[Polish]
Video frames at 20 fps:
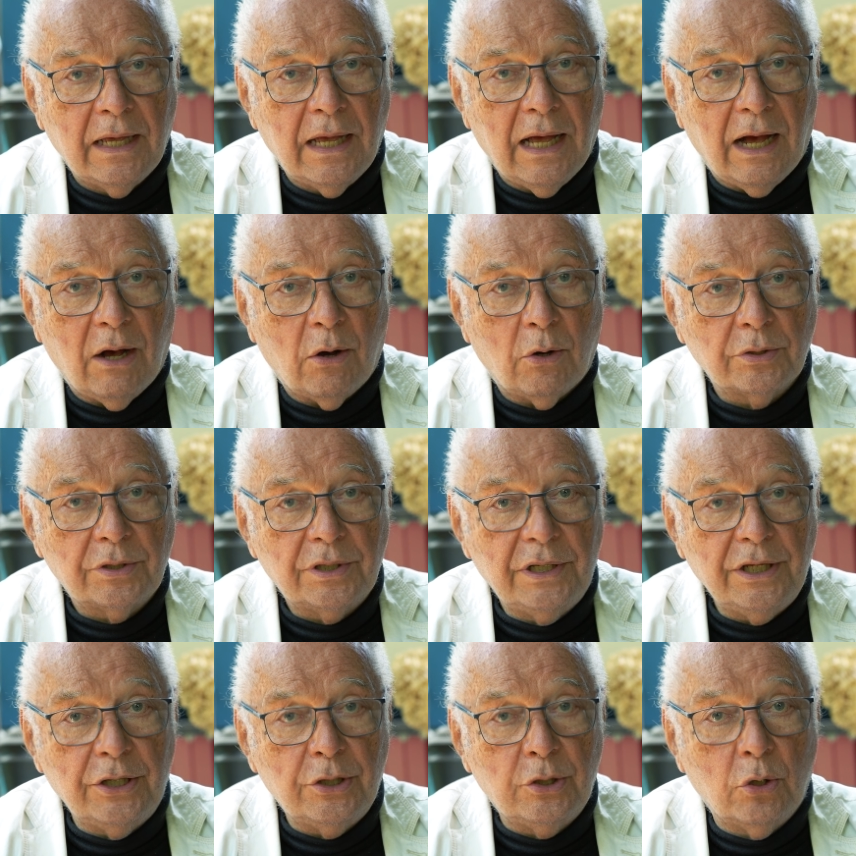a od
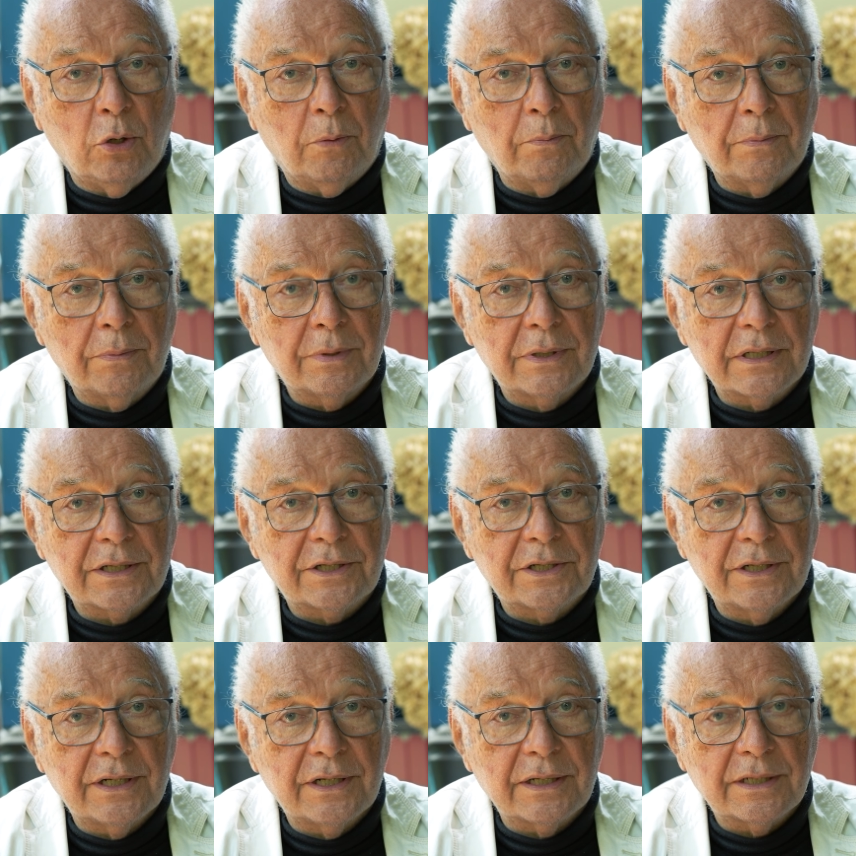niej dom
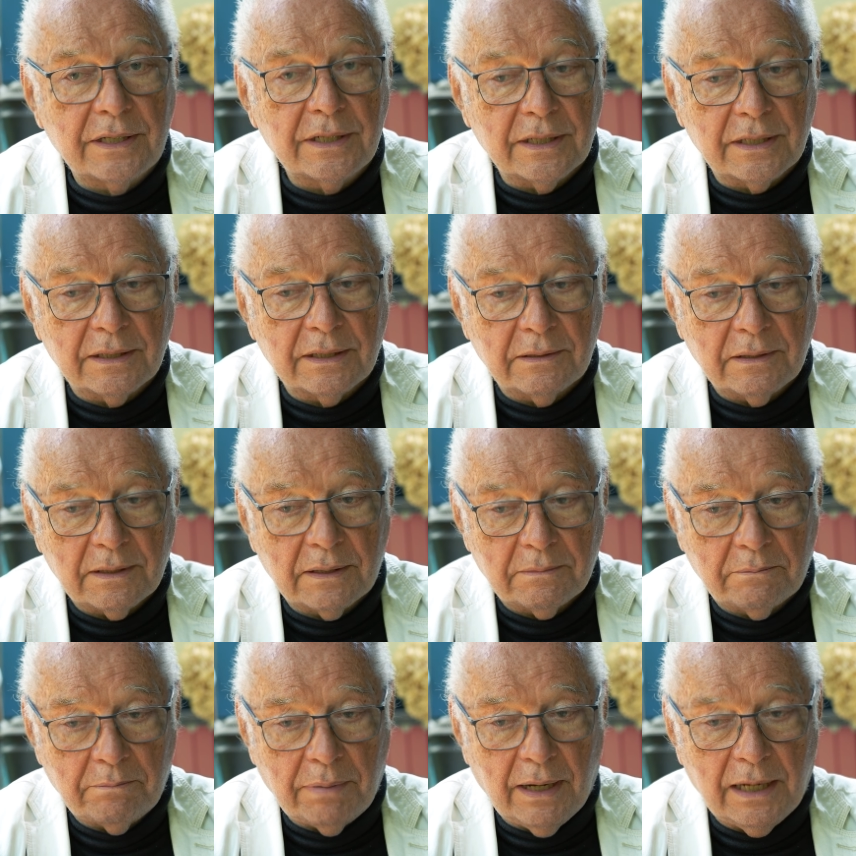zaczyna się
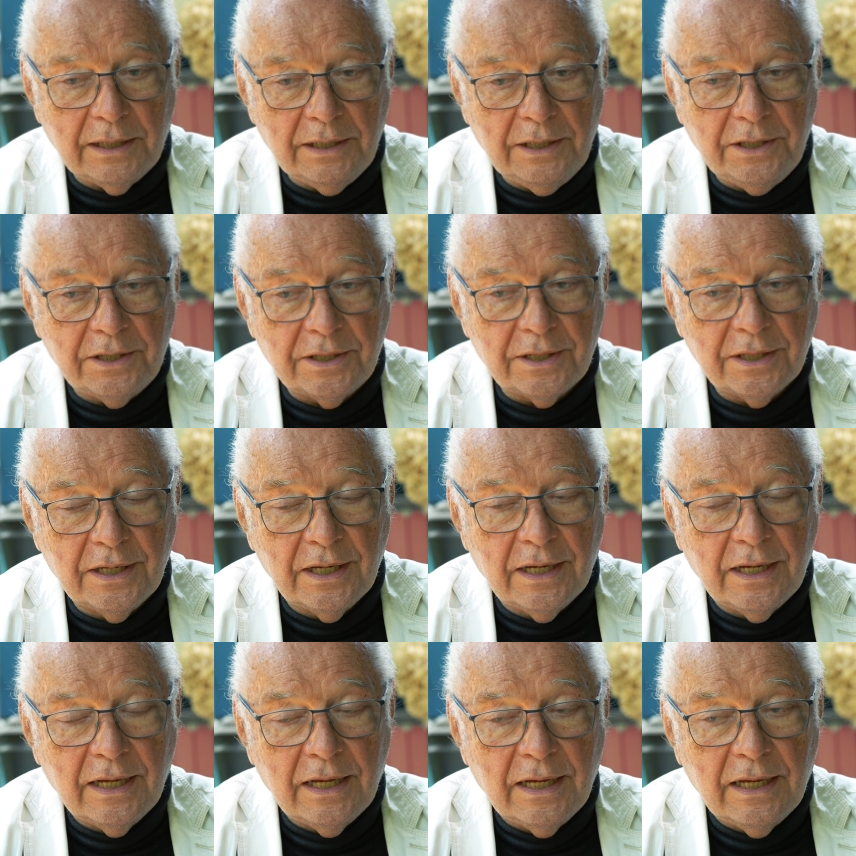palić
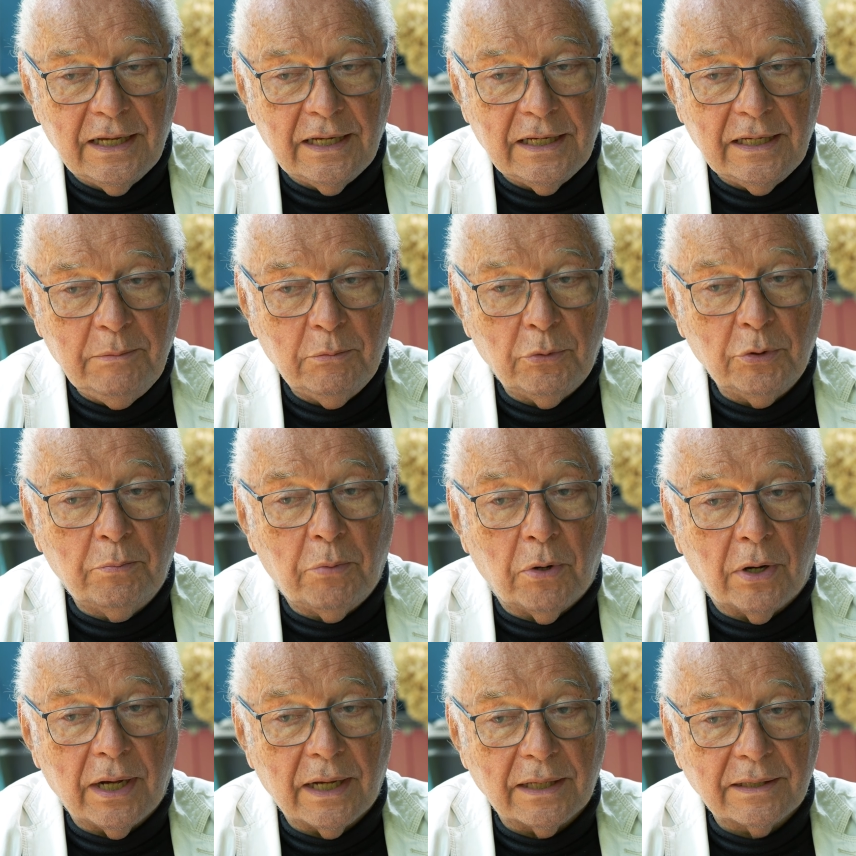i mój
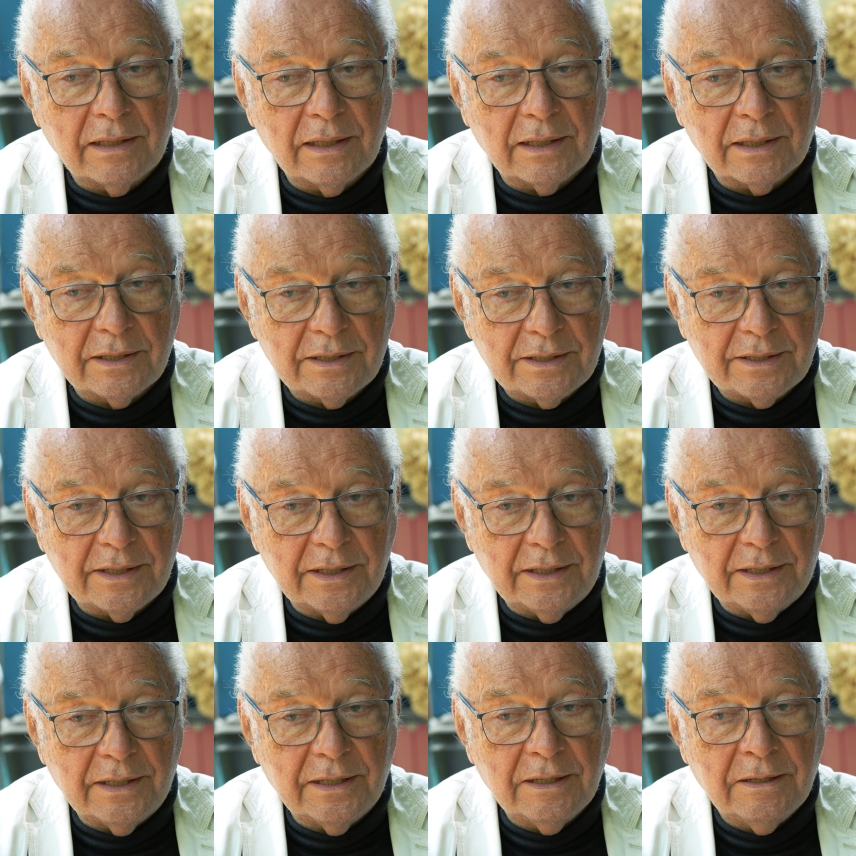bohater,
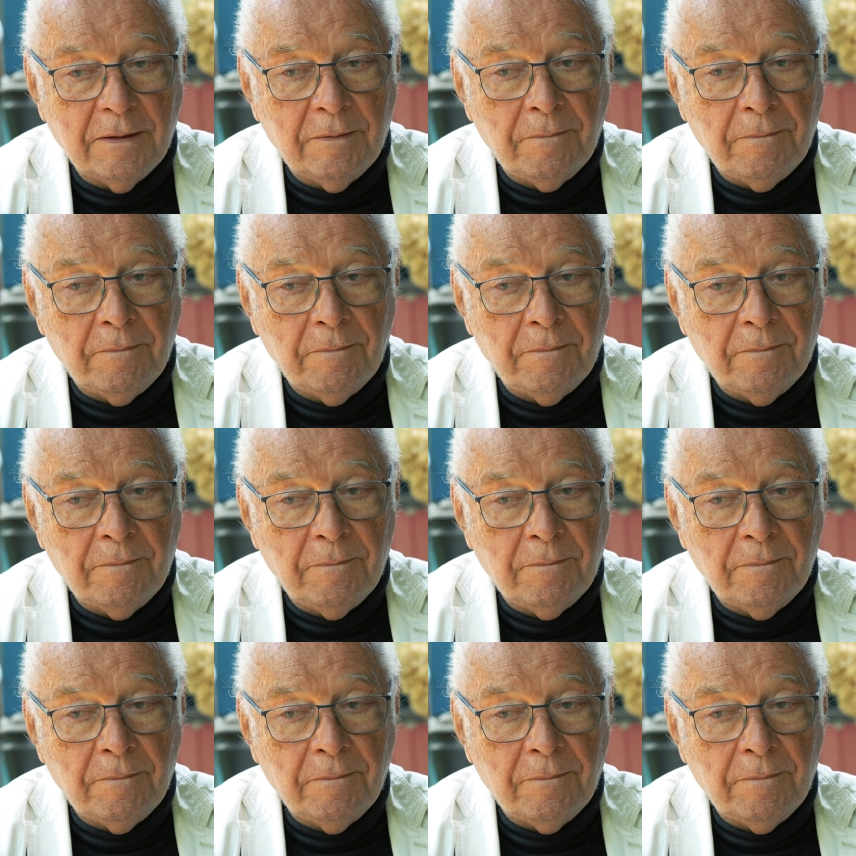syn,